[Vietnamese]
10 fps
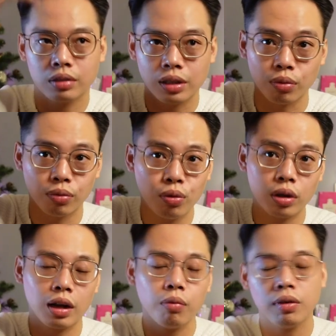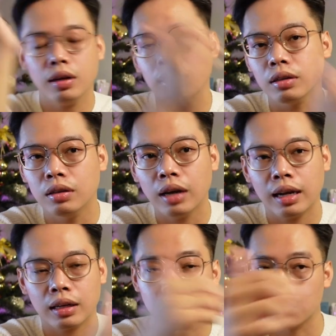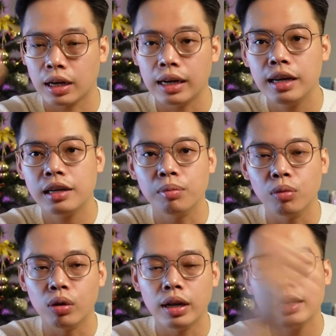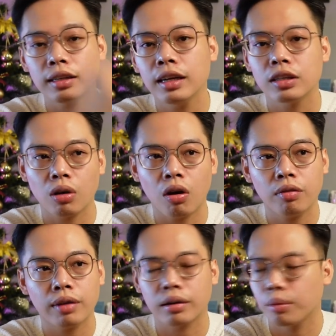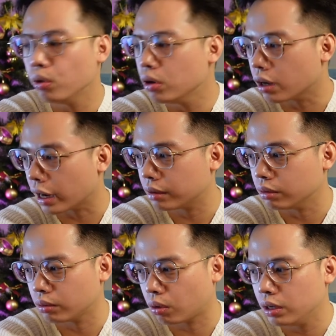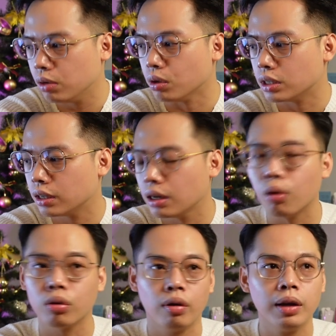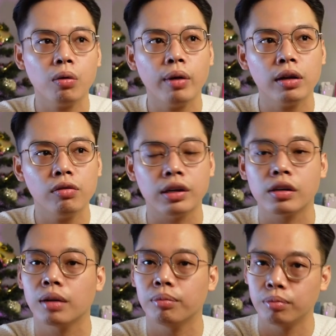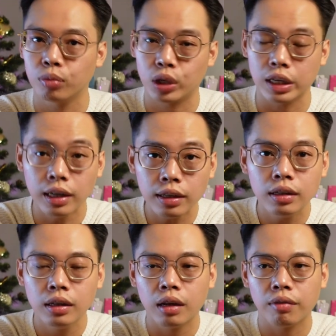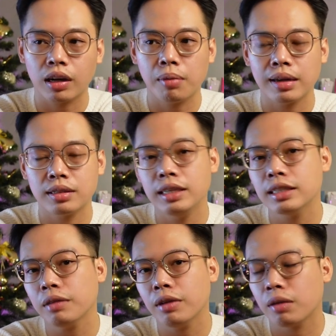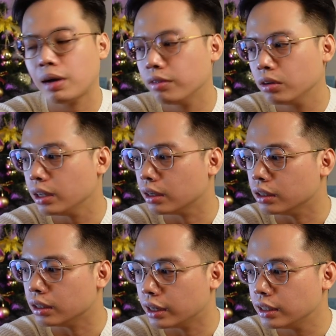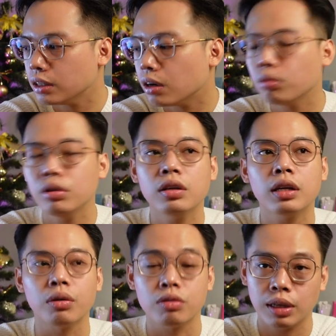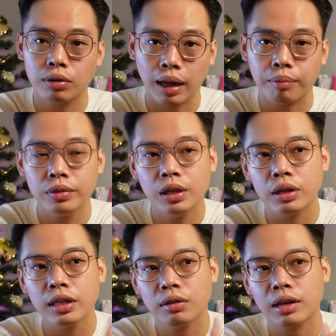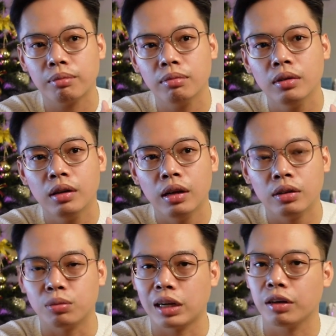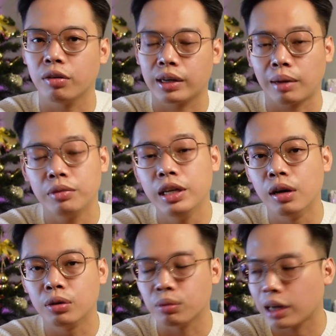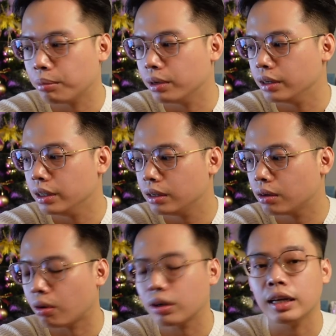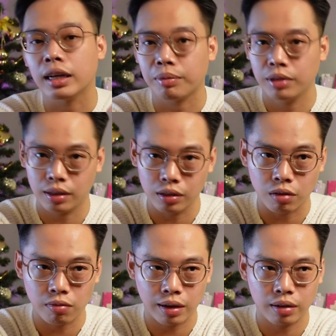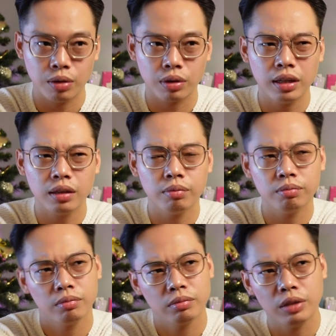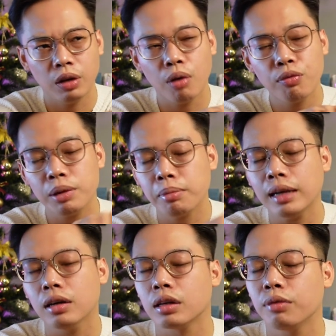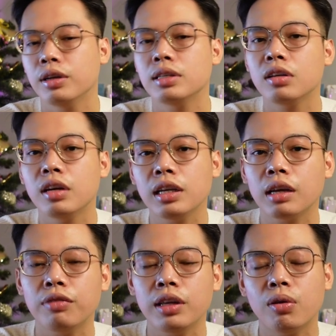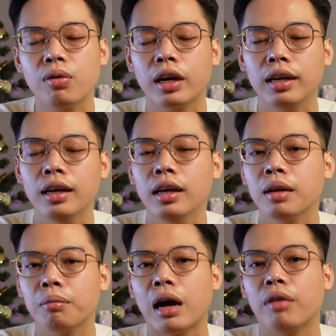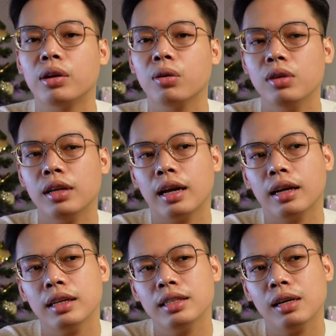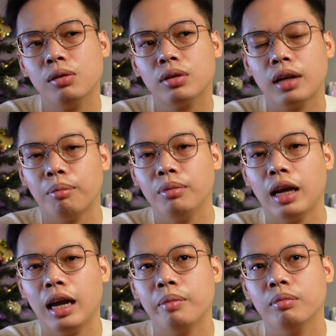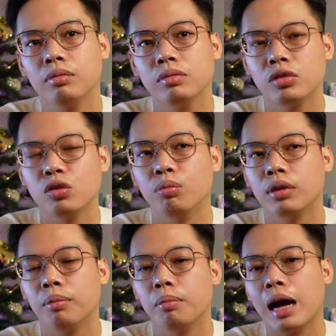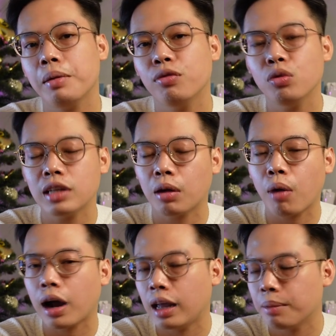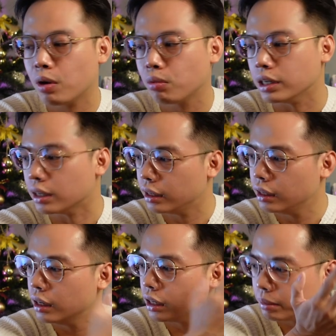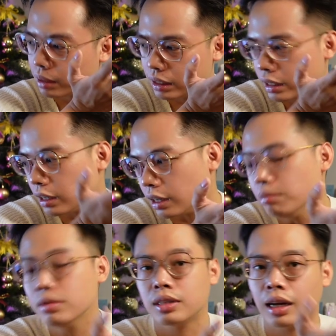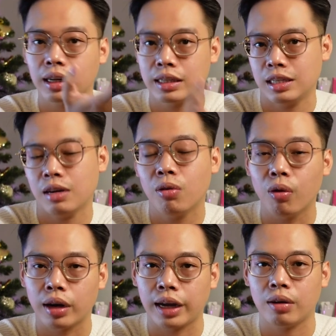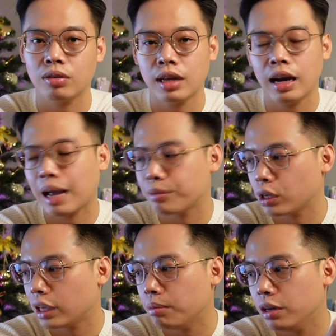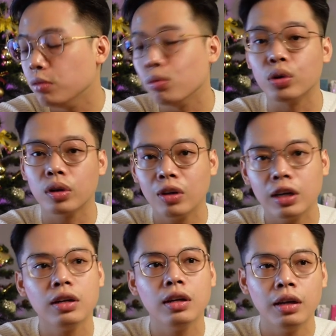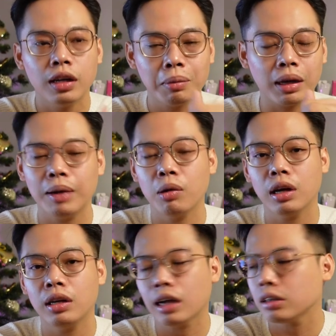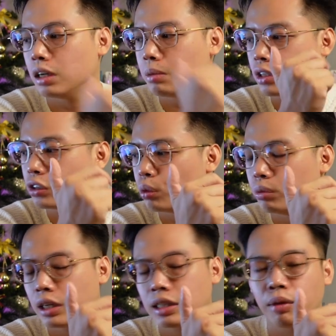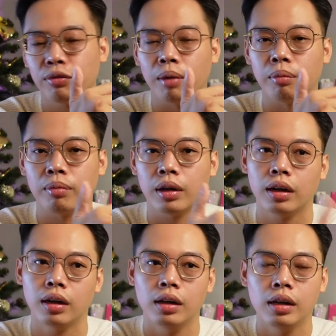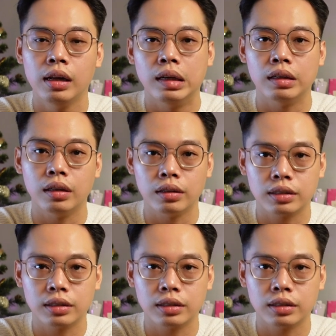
kiểu vuốt tóc các thứ hay là kiểu sấy lên thì mùi lên rất là rõ và cái mùi hương này nó lưu ở trên đầu loanh quanh cũng phải được tầm một tiếng và các bạn dí sát và các bạn vẫn có thể ngửi thấy chứ không như kiểu gel tắm nhiều khi gel tắm chúng ta phải tắm nhiều chúng ta mới có thể cảm nhận được và nhiều khi nhiều ông feedback ở cái phía dưới những cái video đấy bảo với tôi rằng là cái gel tắm thì em dùng tầm 30 phút ra ngoài là em không ngửi thấy nhưng mà yên tâm rằng cái gel gội này nó sẽ làm cho anh em lưu mùi tốt hơn nhưng mà anh em cũng cân nhắc khi mà sử dụng những cái sản phẩm uh,